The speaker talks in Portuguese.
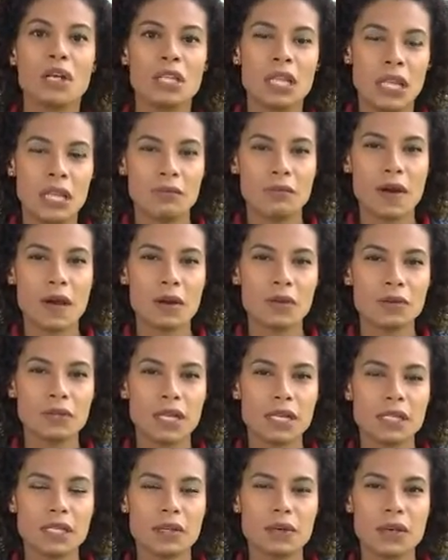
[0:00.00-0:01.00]
que levaram o
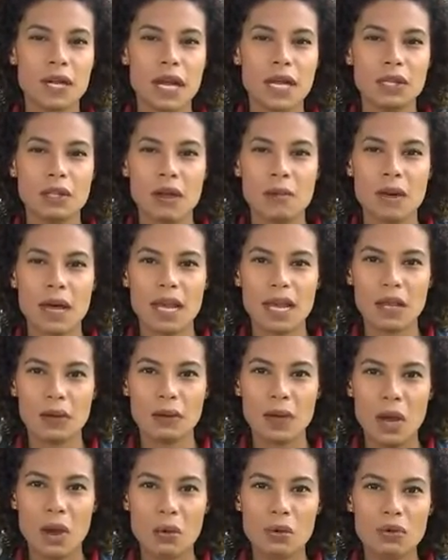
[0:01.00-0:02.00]
terceiro cartão
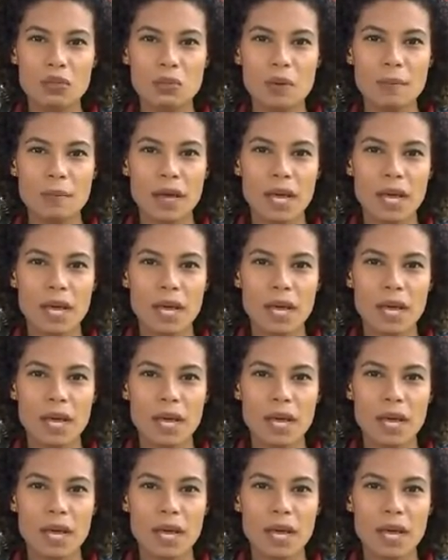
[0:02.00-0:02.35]
amarelo na última